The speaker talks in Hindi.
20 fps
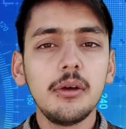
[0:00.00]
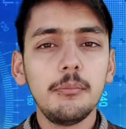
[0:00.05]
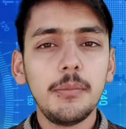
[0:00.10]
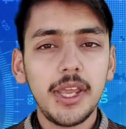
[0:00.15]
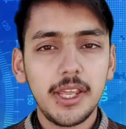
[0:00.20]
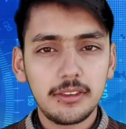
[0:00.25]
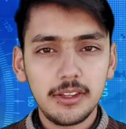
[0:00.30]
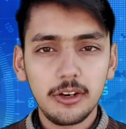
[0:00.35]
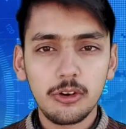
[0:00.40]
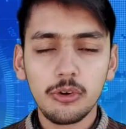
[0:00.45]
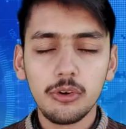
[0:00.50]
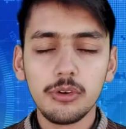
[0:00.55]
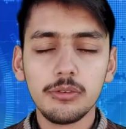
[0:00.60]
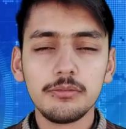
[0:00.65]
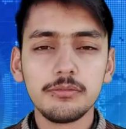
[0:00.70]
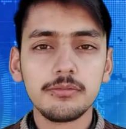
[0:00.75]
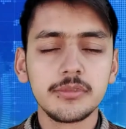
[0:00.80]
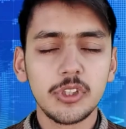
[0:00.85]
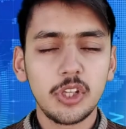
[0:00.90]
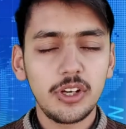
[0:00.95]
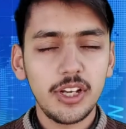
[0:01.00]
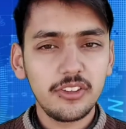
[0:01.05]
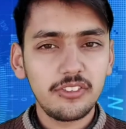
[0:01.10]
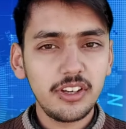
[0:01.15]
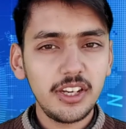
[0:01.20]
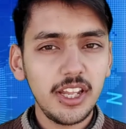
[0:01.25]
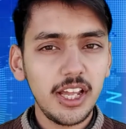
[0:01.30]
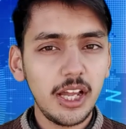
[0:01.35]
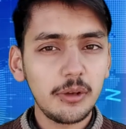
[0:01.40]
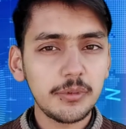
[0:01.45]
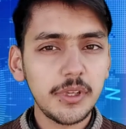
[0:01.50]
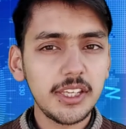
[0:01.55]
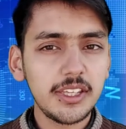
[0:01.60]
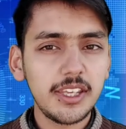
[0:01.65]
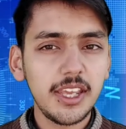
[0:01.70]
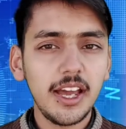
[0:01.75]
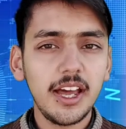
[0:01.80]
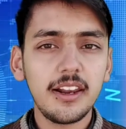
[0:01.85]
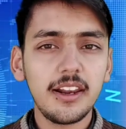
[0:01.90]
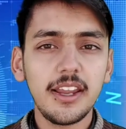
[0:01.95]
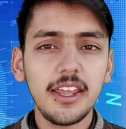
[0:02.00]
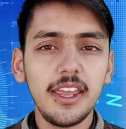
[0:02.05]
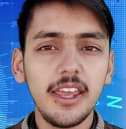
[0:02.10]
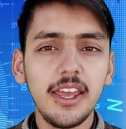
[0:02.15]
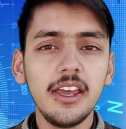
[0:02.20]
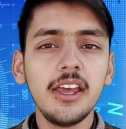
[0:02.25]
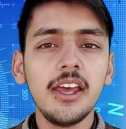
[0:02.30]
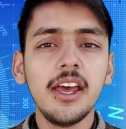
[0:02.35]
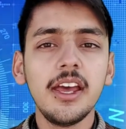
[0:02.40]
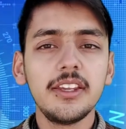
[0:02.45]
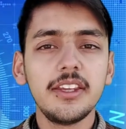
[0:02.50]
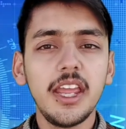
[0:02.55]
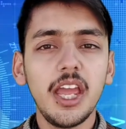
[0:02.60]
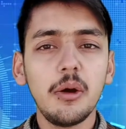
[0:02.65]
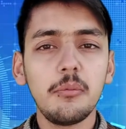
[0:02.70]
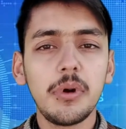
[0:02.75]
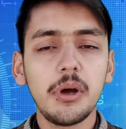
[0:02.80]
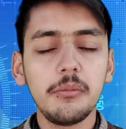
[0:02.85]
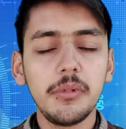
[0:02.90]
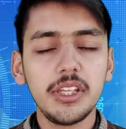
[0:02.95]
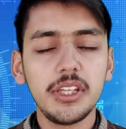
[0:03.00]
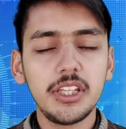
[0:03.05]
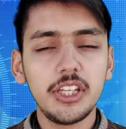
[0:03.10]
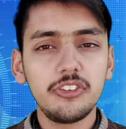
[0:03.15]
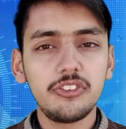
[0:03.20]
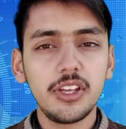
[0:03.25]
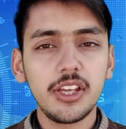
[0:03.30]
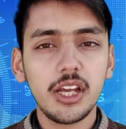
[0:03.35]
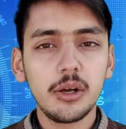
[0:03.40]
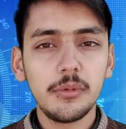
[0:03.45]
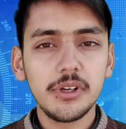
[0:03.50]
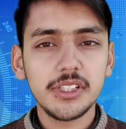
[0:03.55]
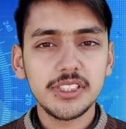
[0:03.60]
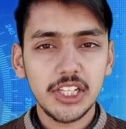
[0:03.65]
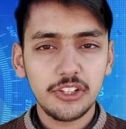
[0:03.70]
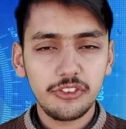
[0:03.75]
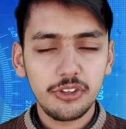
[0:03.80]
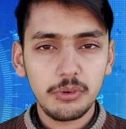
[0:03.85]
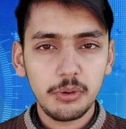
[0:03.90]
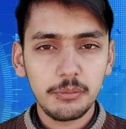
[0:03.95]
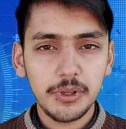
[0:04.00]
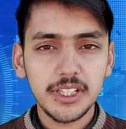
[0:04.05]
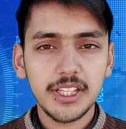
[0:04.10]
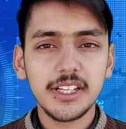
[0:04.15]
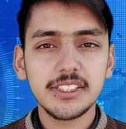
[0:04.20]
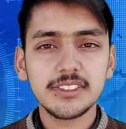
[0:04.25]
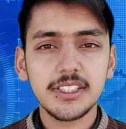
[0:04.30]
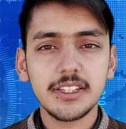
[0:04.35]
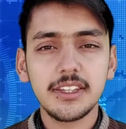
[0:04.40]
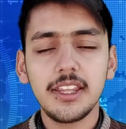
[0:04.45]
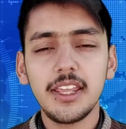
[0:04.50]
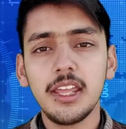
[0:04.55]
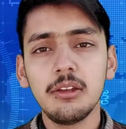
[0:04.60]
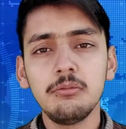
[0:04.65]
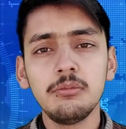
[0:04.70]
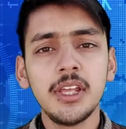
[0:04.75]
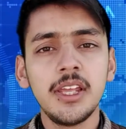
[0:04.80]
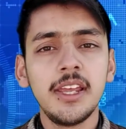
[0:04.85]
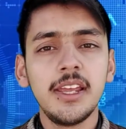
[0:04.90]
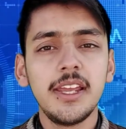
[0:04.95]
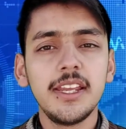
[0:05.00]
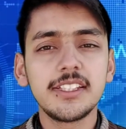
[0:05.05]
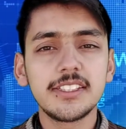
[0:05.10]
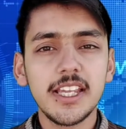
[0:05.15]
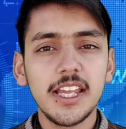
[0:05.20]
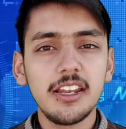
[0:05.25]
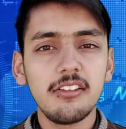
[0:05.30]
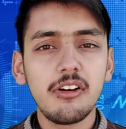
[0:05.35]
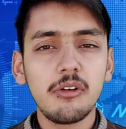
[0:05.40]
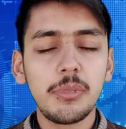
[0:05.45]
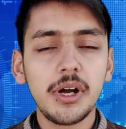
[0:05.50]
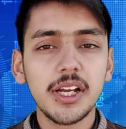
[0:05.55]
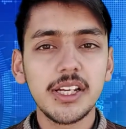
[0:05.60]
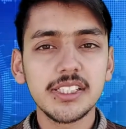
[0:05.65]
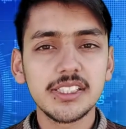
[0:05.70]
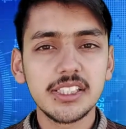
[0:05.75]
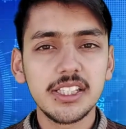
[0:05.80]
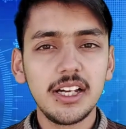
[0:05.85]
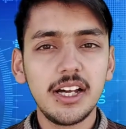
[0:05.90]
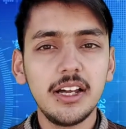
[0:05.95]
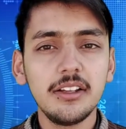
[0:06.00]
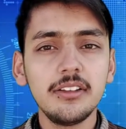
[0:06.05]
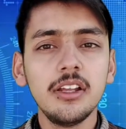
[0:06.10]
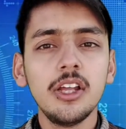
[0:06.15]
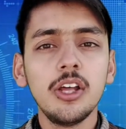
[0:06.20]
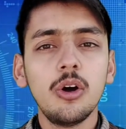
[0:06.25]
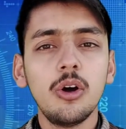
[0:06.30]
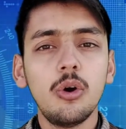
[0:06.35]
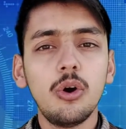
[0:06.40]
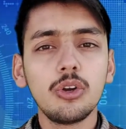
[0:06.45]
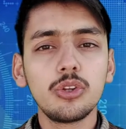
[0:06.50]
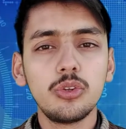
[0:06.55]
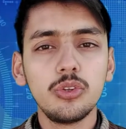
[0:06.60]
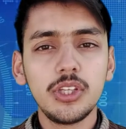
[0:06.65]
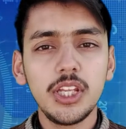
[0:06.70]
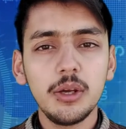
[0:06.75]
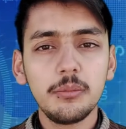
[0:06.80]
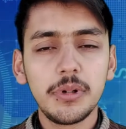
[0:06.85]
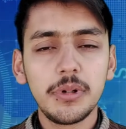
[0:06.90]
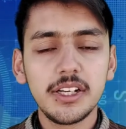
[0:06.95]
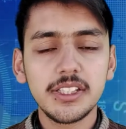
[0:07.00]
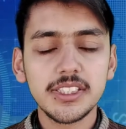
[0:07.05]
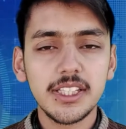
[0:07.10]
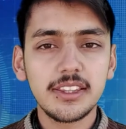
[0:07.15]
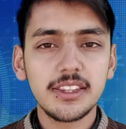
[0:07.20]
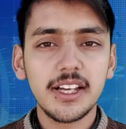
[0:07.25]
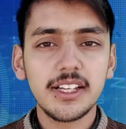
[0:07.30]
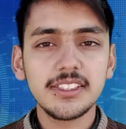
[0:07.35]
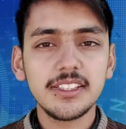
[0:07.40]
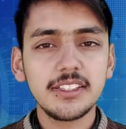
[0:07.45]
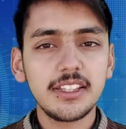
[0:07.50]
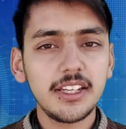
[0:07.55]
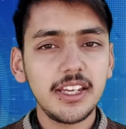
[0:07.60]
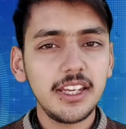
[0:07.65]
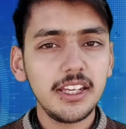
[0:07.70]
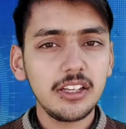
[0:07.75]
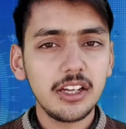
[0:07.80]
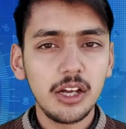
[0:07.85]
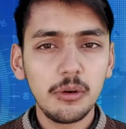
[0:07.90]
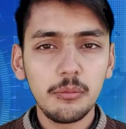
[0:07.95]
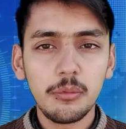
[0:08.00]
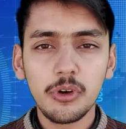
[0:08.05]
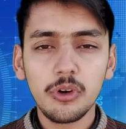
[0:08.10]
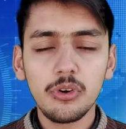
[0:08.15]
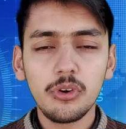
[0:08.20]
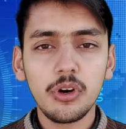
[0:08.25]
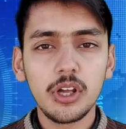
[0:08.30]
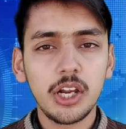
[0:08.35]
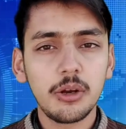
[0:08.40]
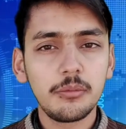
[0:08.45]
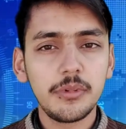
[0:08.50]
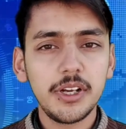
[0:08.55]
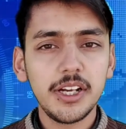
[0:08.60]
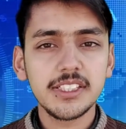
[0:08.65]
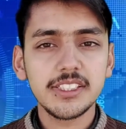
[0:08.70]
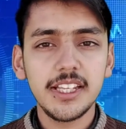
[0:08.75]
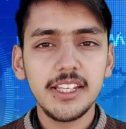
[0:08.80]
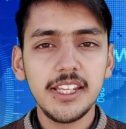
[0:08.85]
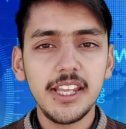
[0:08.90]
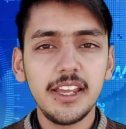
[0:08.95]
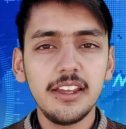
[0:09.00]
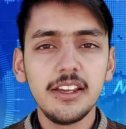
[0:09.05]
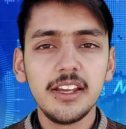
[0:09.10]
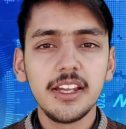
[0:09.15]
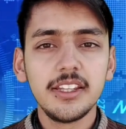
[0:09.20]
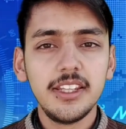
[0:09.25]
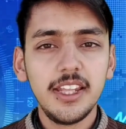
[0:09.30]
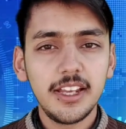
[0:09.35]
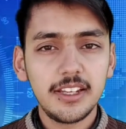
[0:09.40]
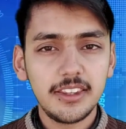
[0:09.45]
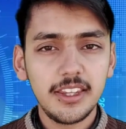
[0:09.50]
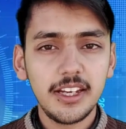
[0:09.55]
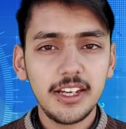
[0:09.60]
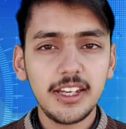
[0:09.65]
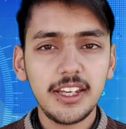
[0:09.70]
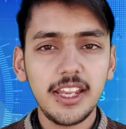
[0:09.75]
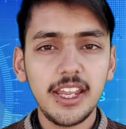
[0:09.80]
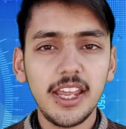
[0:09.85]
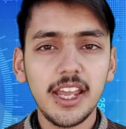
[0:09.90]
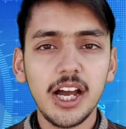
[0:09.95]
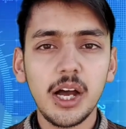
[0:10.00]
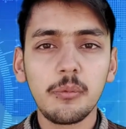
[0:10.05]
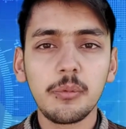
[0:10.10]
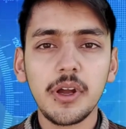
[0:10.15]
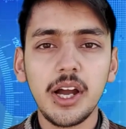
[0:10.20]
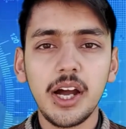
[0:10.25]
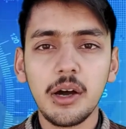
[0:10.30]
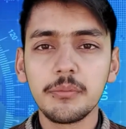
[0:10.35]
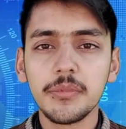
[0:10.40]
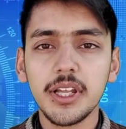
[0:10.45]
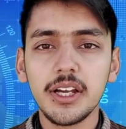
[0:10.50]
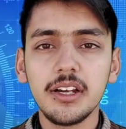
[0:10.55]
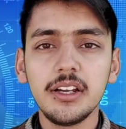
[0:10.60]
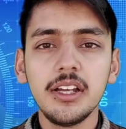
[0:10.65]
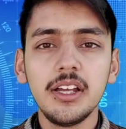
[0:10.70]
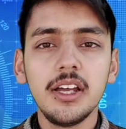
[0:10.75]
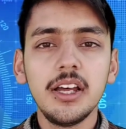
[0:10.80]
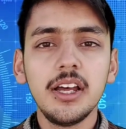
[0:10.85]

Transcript: बेहतर हो तो नाजरीन आपकी क्या राय है ये आप हमें नीचे कमेंट सेक्शन में बता सकते हैं इसके अलावा पाकिस्तान और दुनिया भर से ताज़ा तरीन ख़बरों और अपडेट्स के लिए देखते रहिए आपका अपना